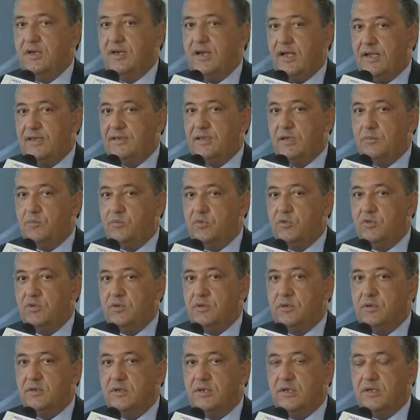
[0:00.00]
nate
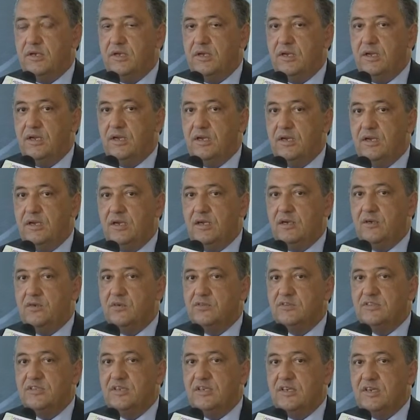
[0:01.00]
appunto in, in
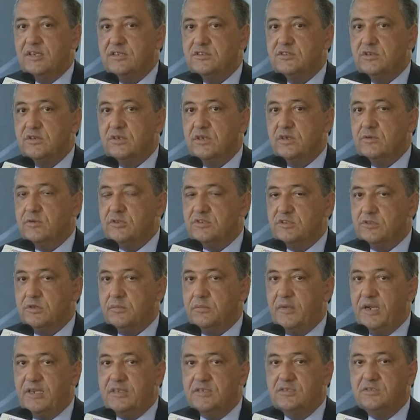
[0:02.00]
considerazione di questo
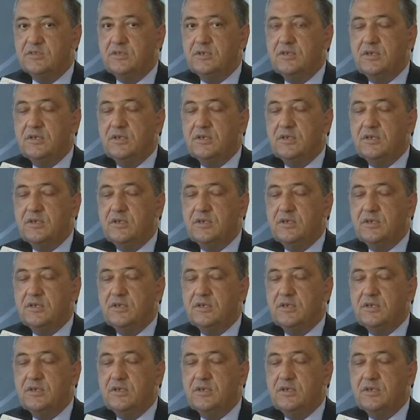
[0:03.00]
mezzo